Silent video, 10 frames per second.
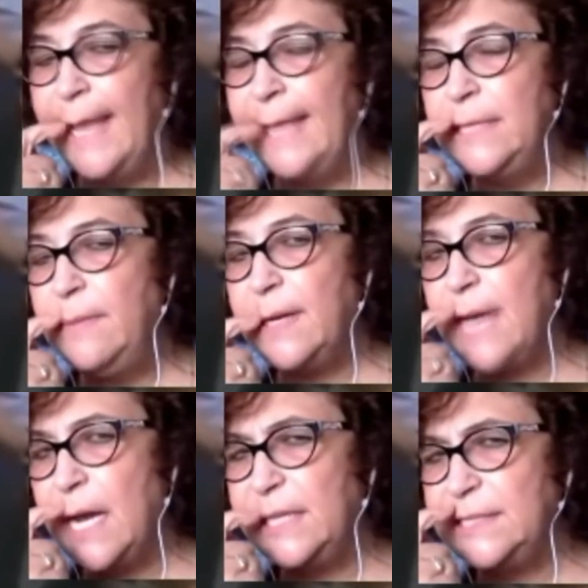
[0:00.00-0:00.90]
Теперь,
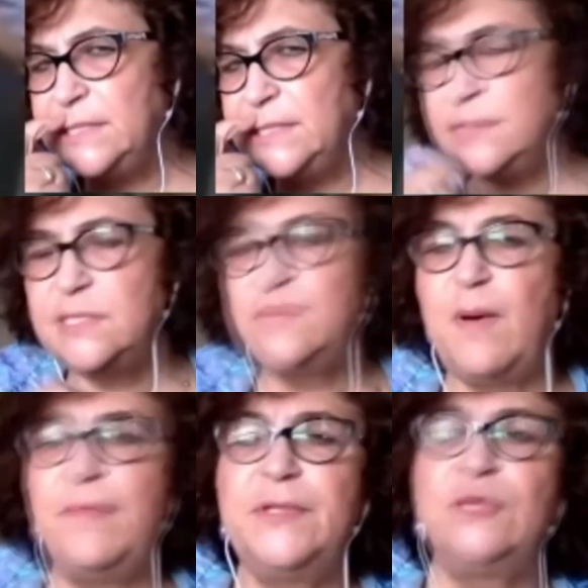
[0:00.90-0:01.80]
как это связано с
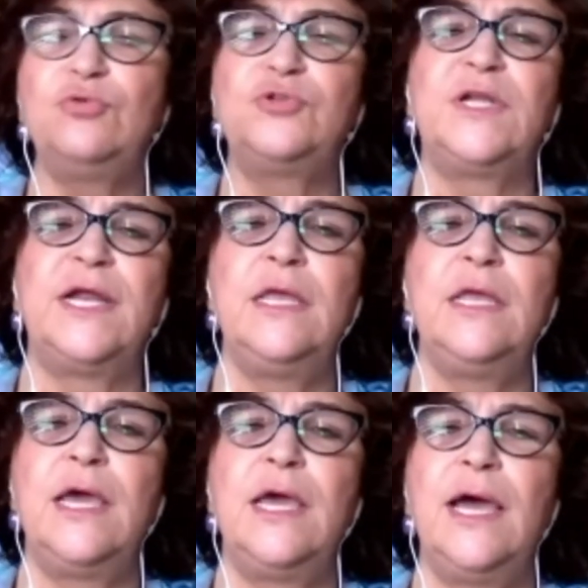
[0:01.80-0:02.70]
попыткой
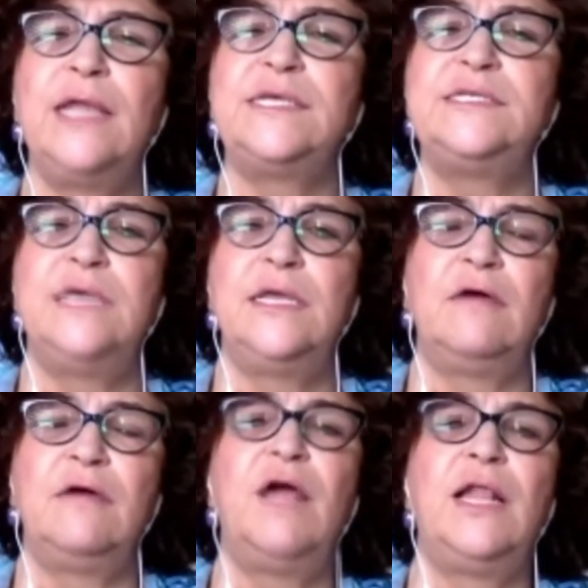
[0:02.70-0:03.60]
устранения Алексея
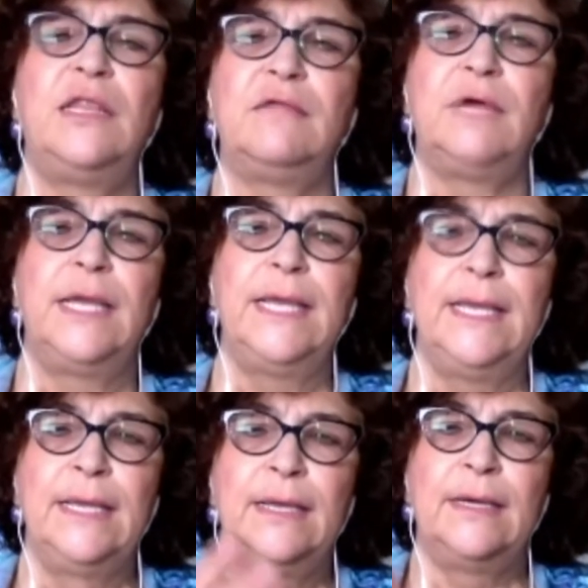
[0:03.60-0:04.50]
Навального?
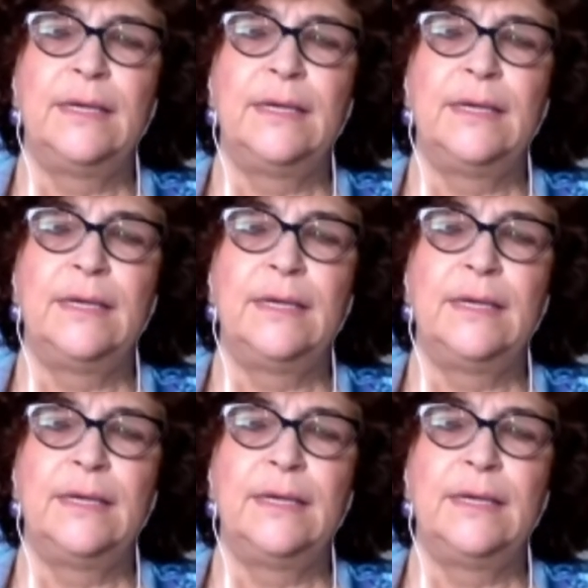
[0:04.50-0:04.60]
А,